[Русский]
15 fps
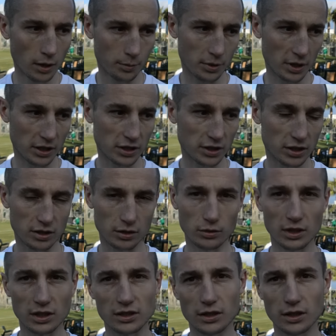практически у
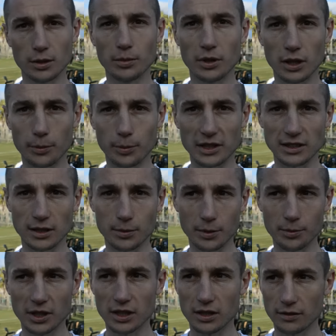нас и не было опасных
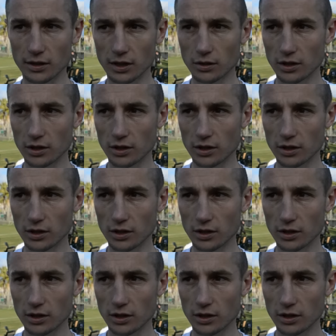моментов да,